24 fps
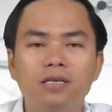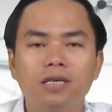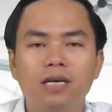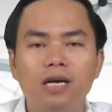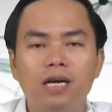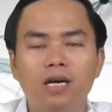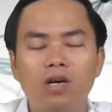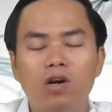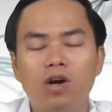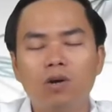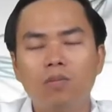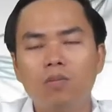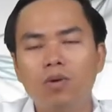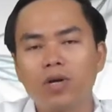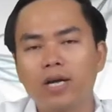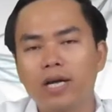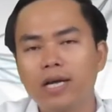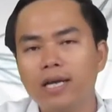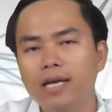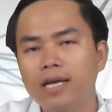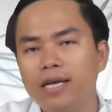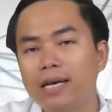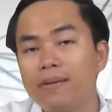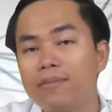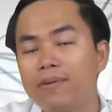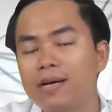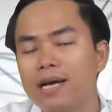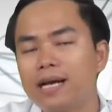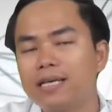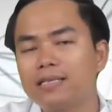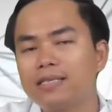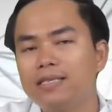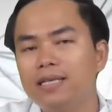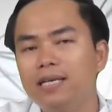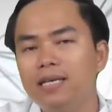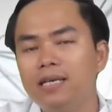à, có một cái nam
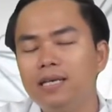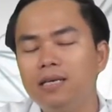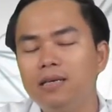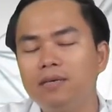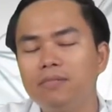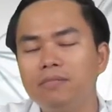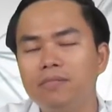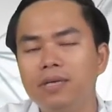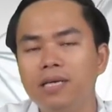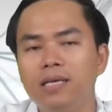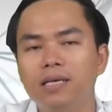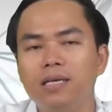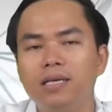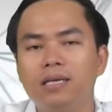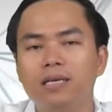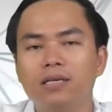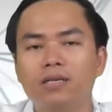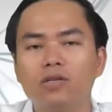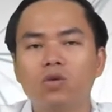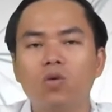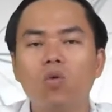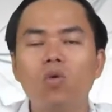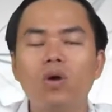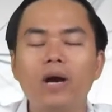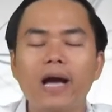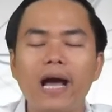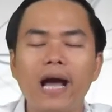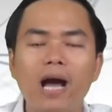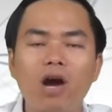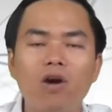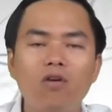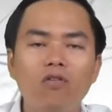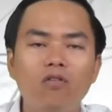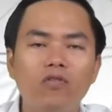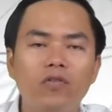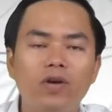ca sĩ bị à, tố
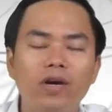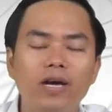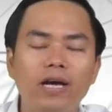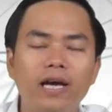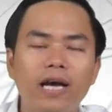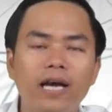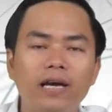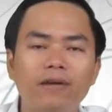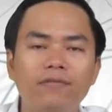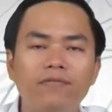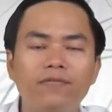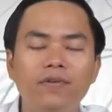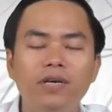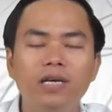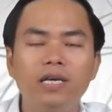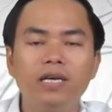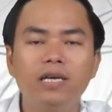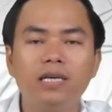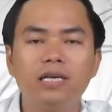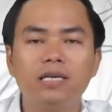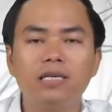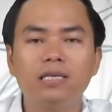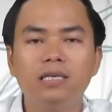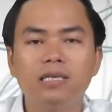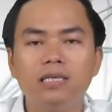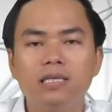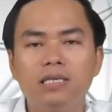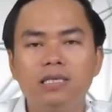cáo về cái hành vi là,